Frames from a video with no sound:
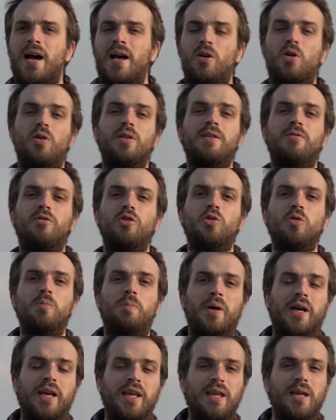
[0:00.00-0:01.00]
Alors au niveau du
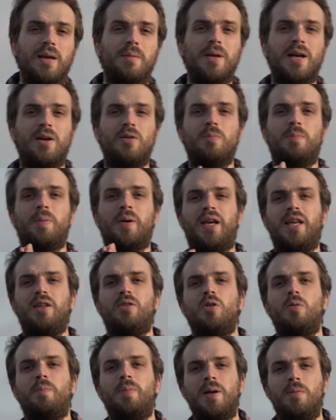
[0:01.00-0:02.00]
prix, eh bien, le prix
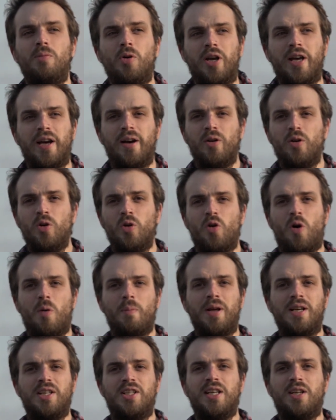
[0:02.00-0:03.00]
de l'Opel Mokka E en
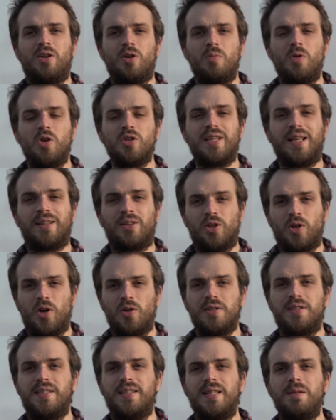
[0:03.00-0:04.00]
Belgique commence à
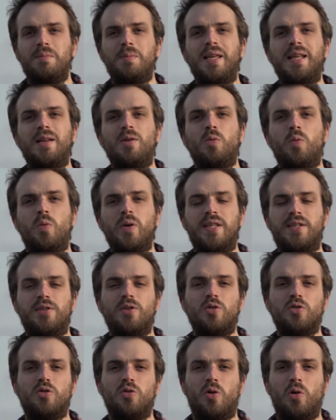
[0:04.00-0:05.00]
36
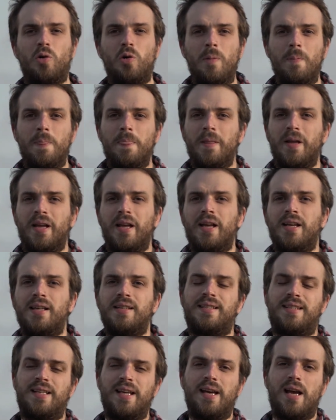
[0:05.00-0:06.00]
800 euros.
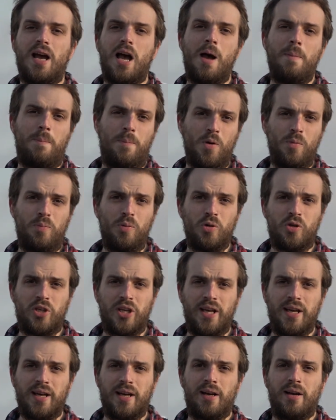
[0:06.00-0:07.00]
C'est un peu plus
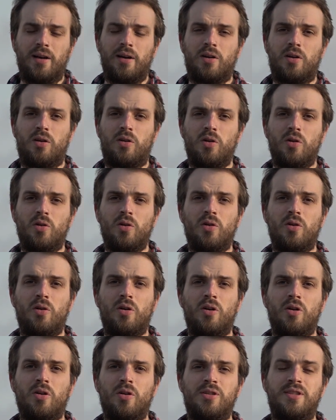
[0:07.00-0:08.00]
cher que
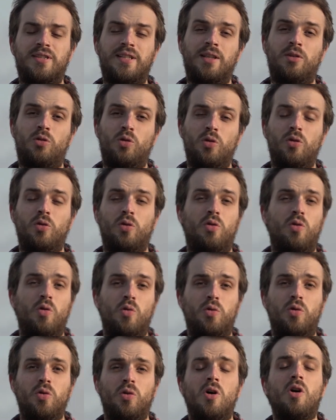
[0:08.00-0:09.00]
euh, ses ces deux
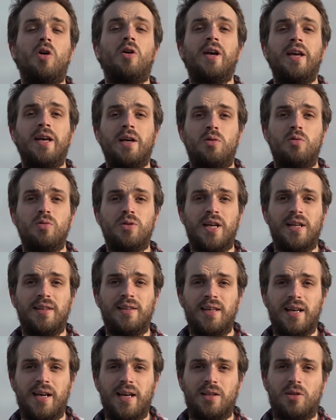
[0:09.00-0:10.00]
concurrents et cousins
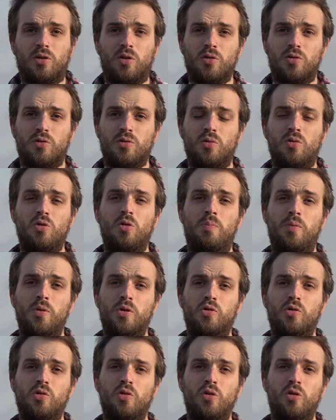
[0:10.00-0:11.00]
directs que sont le
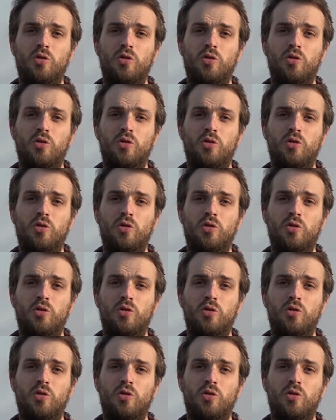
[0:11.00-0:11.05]
Peugeot